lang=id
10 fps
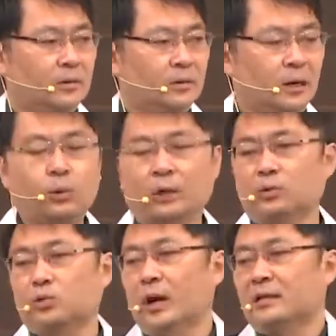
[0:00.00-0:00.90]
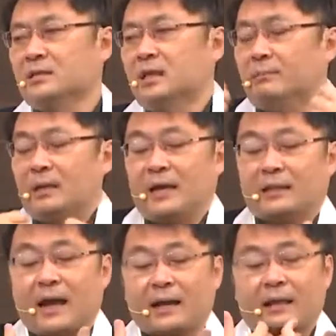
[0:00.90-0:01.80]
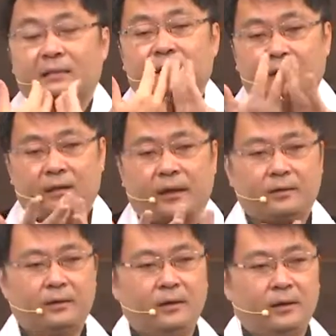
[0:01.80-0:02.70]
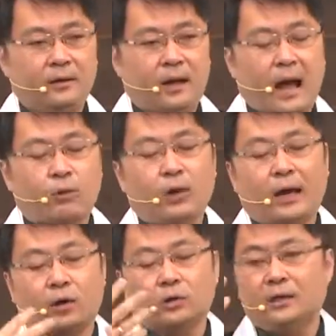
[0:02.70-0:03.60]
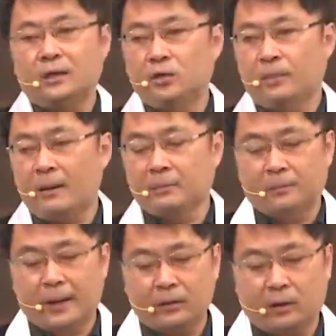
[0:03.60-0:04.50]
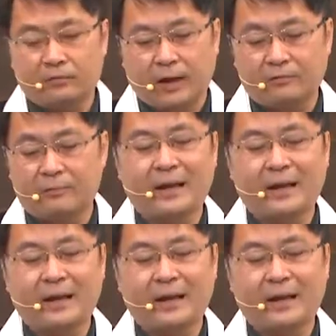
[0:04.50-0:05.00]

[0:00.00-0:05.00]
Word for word: Lalu waktu Tuhan sendiri menyatakan dirinya, Akulah roti hidup, I'm the bread of life.